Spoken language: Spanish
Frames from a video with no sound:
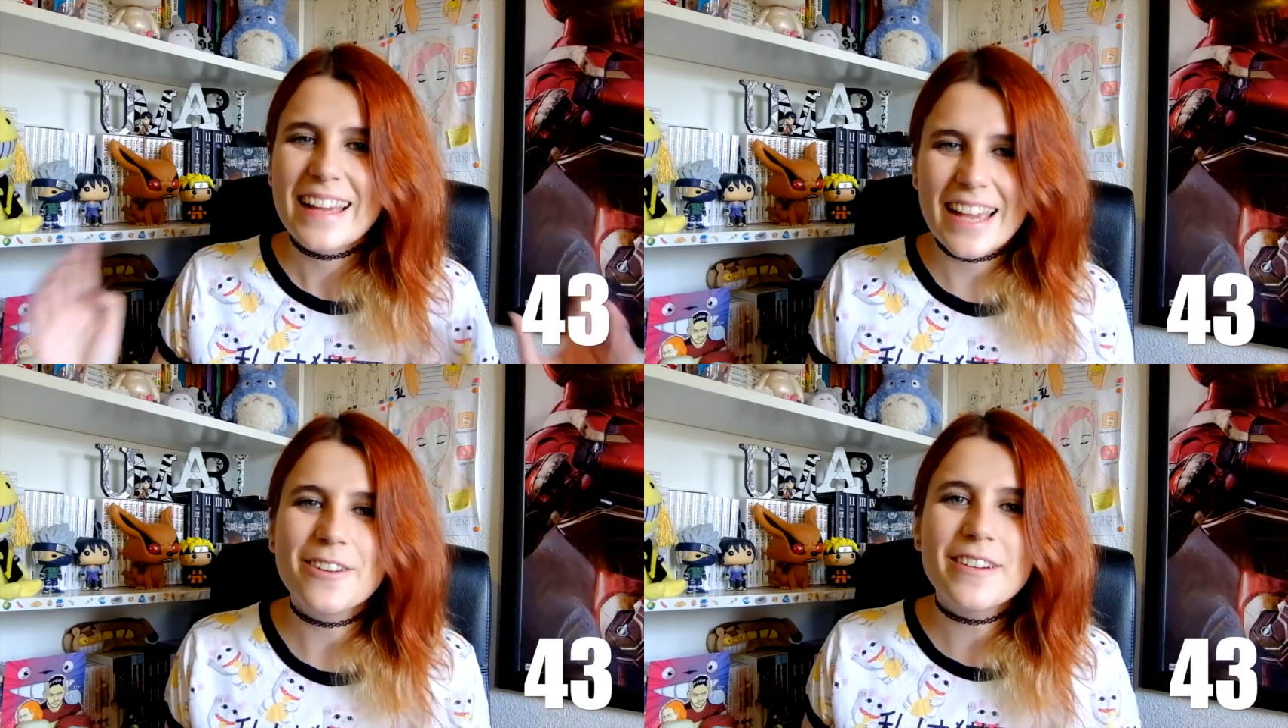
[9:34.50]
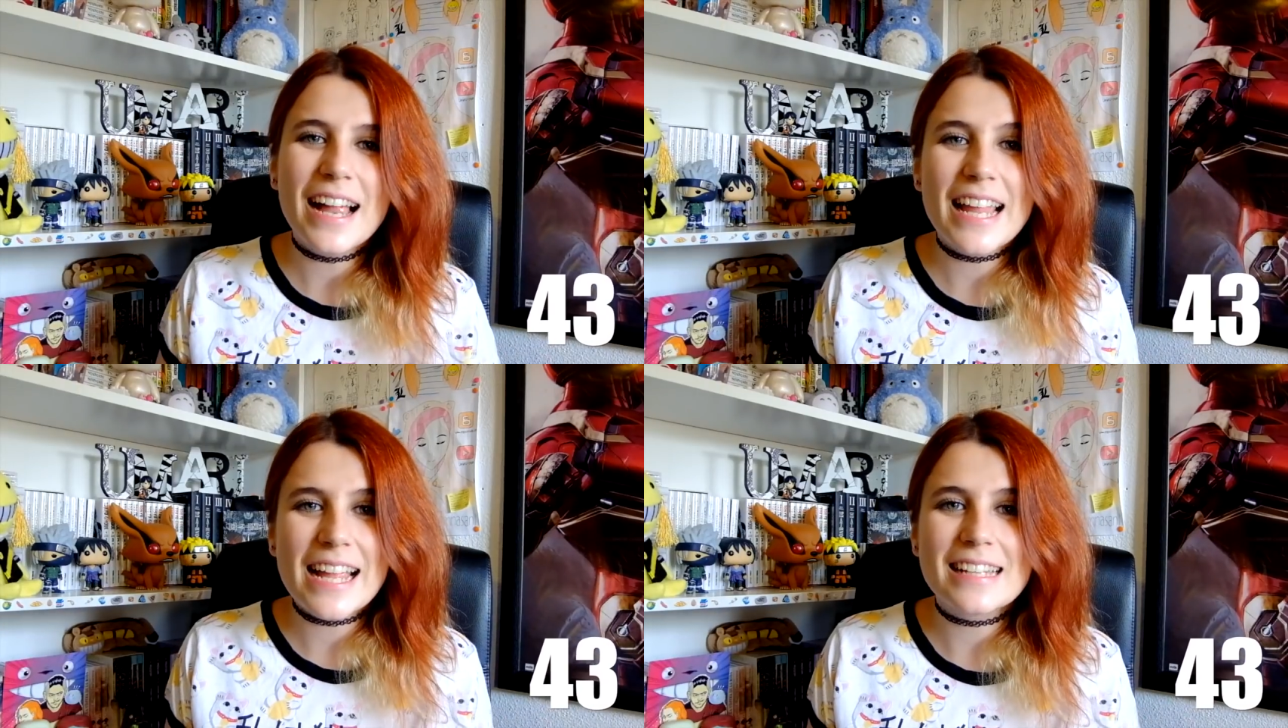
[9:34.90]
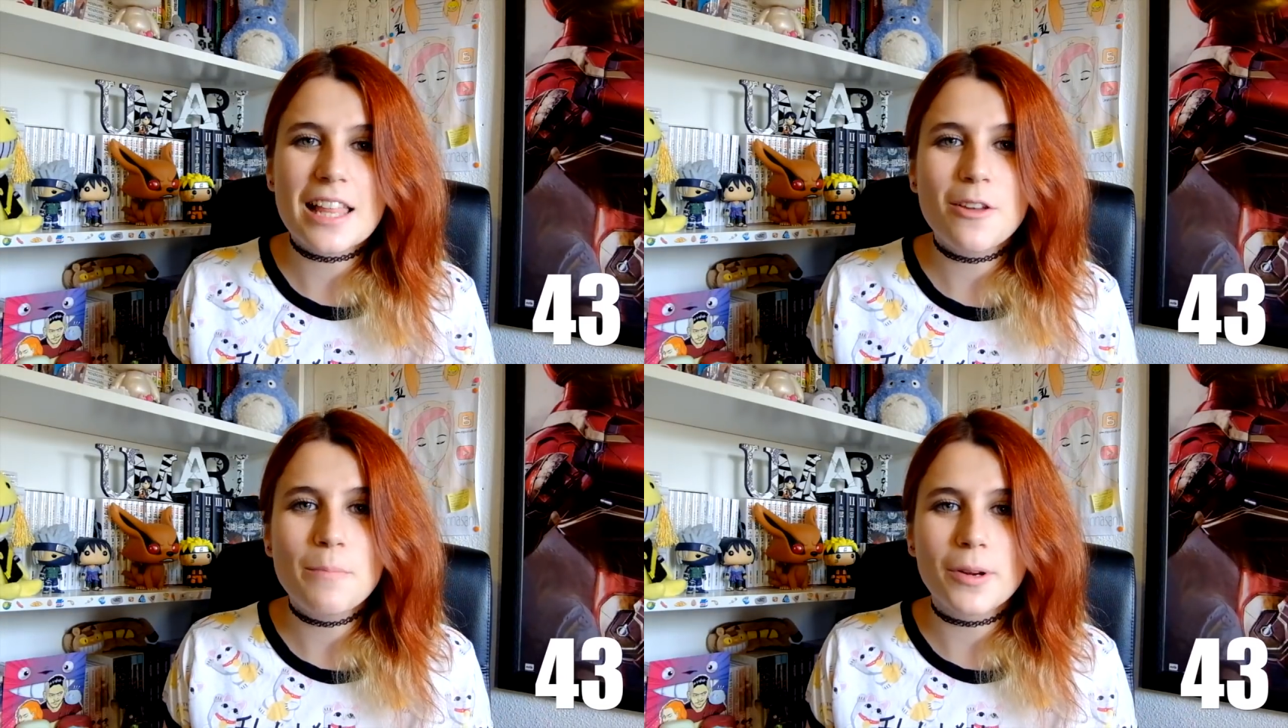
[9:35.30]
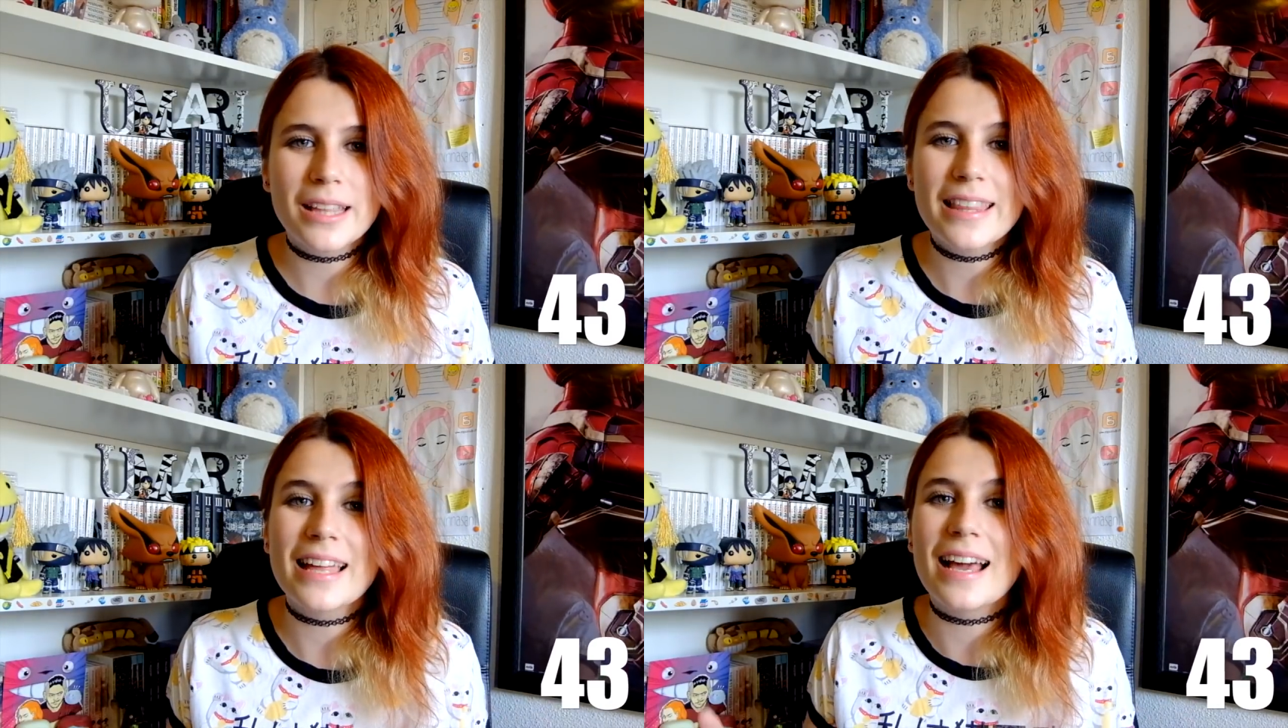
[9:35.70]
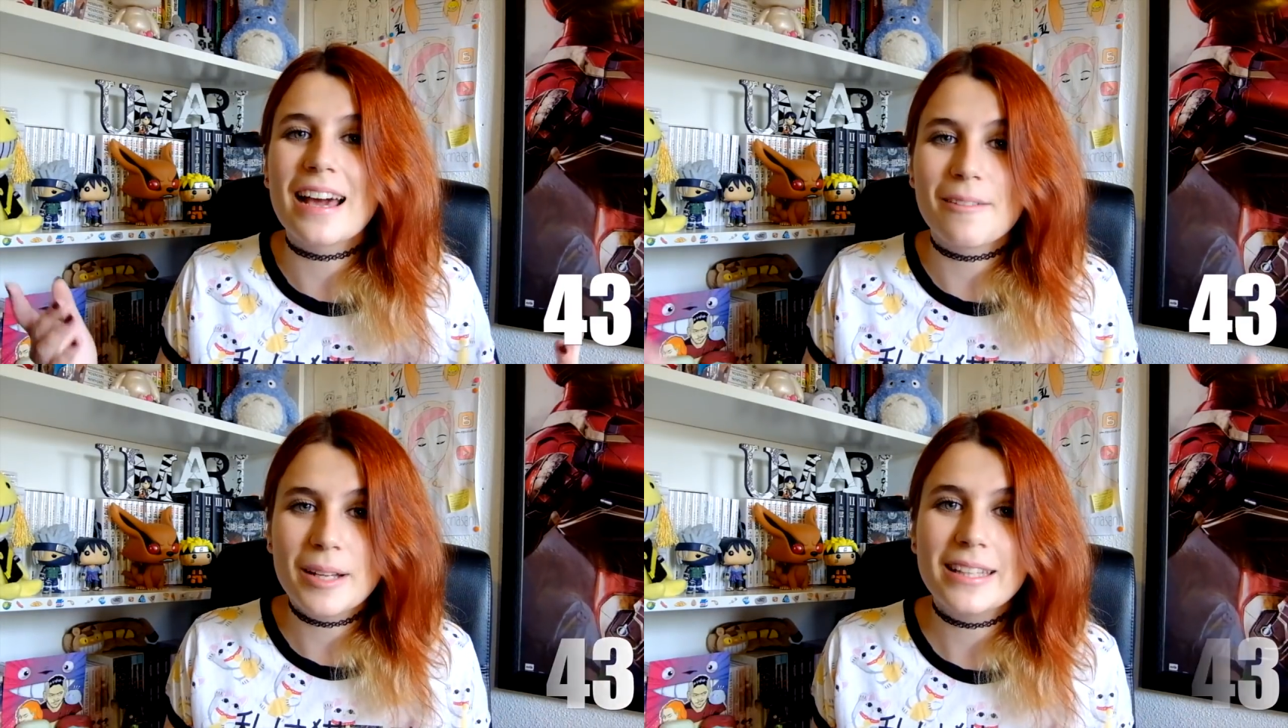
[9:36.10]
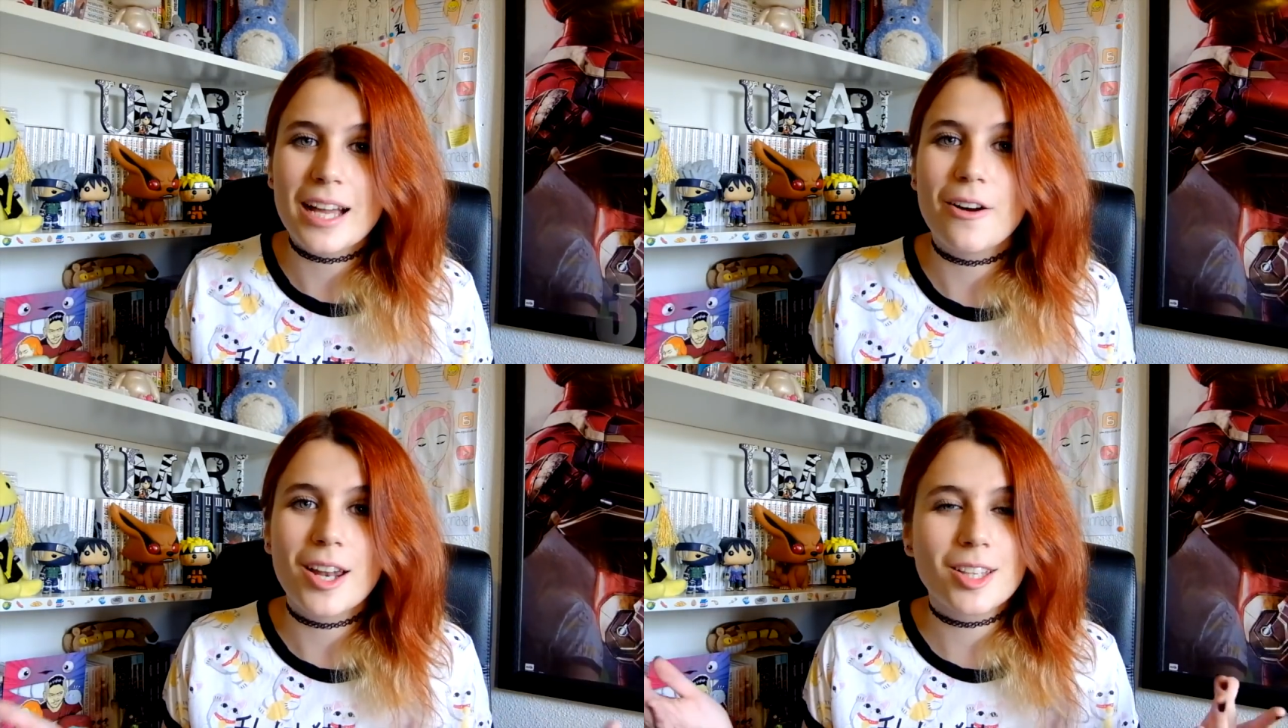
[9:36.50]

que nunca le hayas dado importancia a la gramática o a la